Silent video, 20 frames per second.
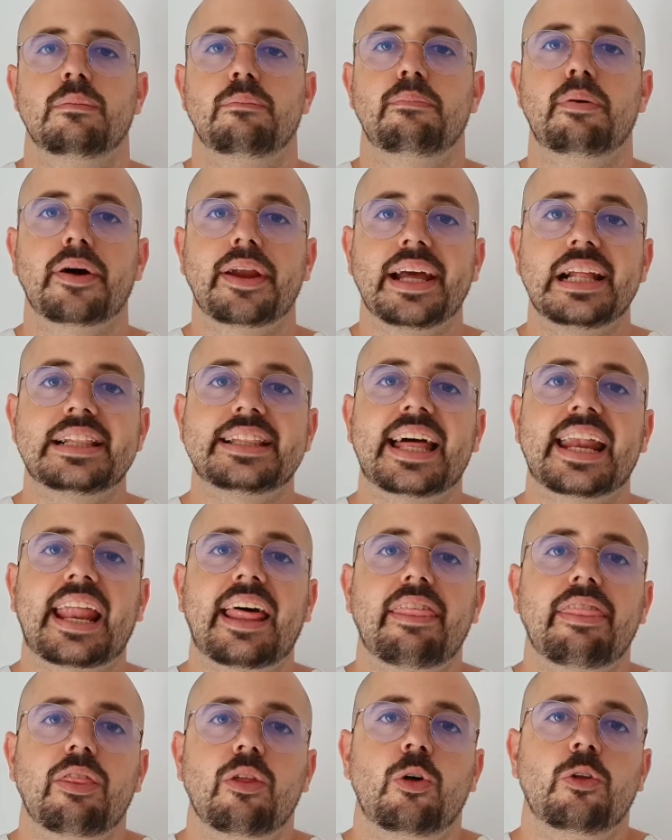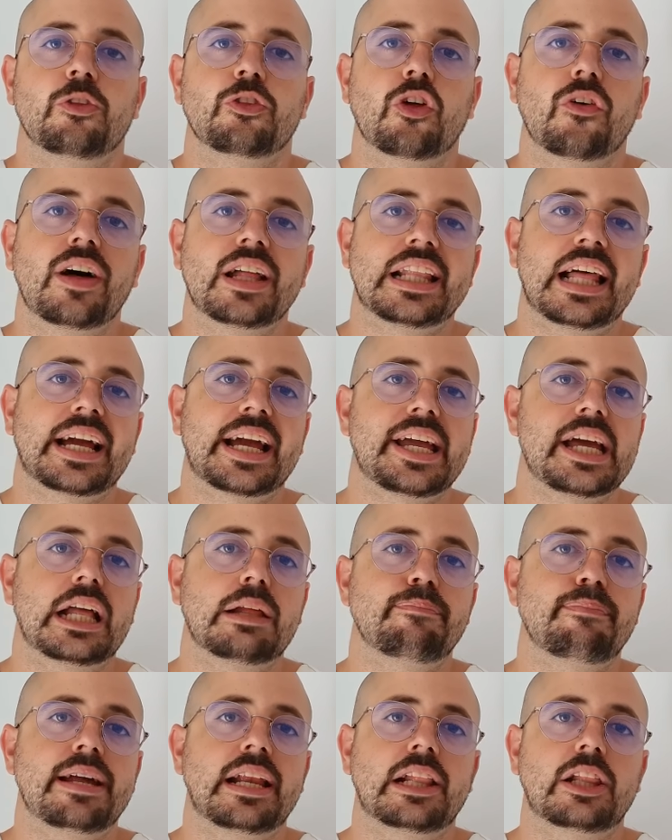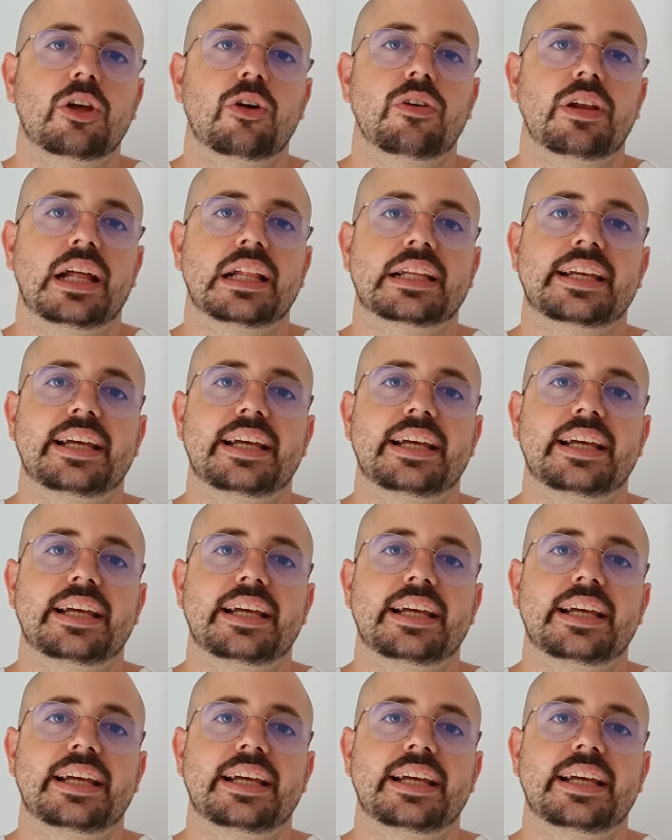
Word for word: Por esta razón, todas aquellas personas